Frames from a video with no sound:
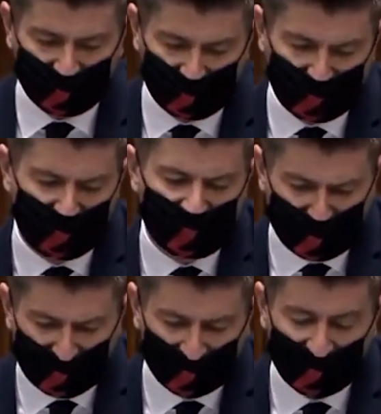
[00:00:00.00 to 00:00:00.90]
e,
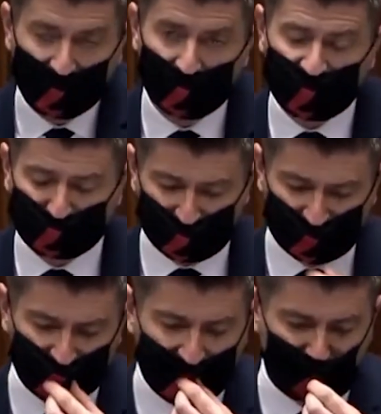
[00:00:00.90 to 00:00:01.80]
Sprawiedliwości pod
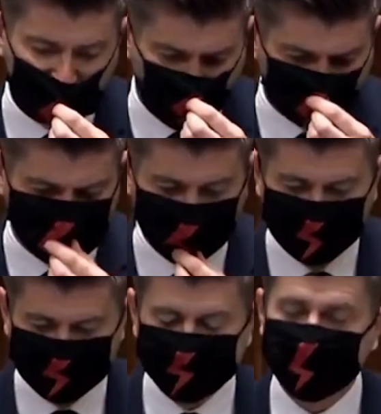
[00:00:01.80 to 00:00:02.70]
rządami Ziobry
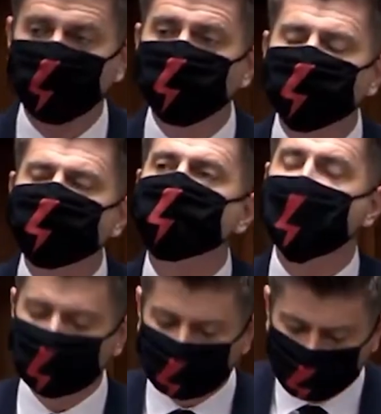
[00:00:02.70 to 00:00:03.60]
stało się
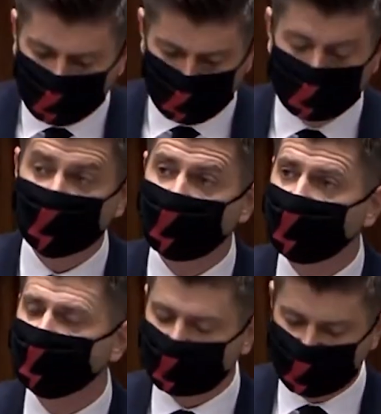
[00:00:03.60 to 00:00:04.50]
centrum
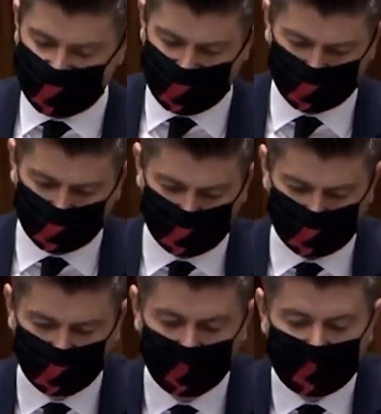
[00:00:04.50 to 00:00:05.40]
promocji nienawiści,
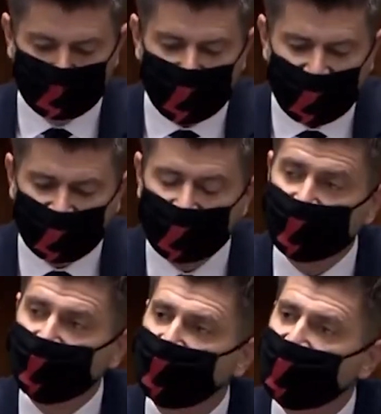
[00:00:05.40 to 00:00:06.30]
bo jak inaczej
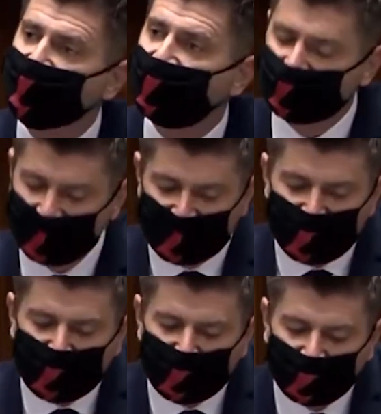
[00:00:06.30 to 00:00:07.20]
nazwać
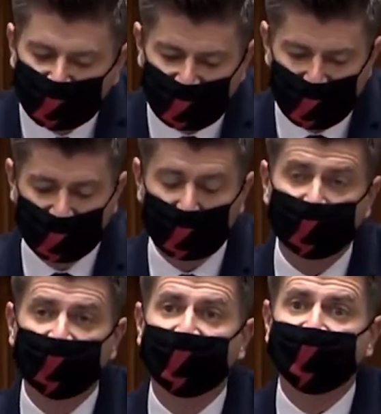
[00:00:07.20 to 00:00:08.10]
szczodre nagrody dla
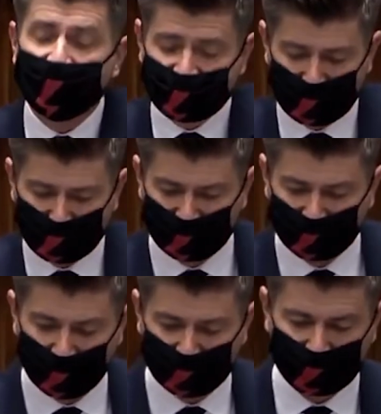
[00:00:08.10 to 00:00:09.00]
tych
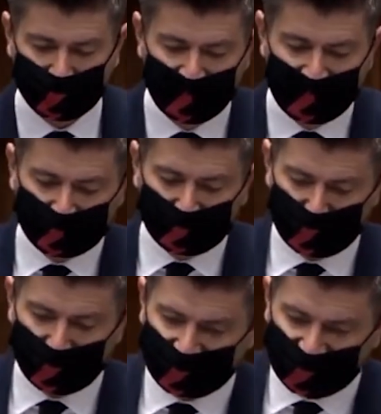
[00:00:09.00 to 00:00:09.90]
samorządowców, którym
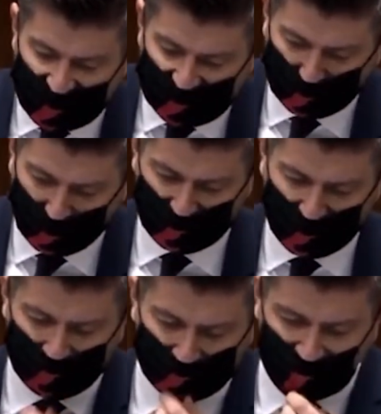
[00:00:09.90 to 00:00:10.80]
w Niesławie
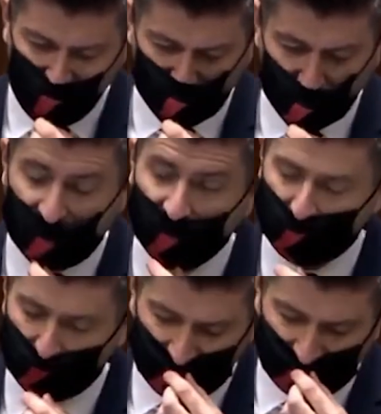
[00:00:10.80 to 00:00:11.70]
odmówiono
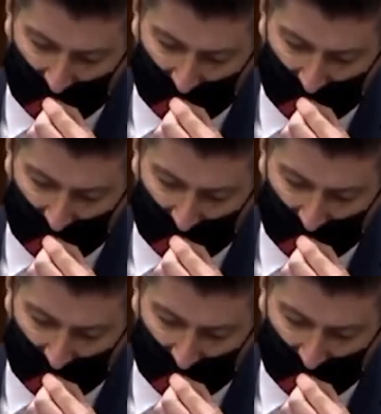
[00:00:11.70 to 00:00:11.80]
unijnego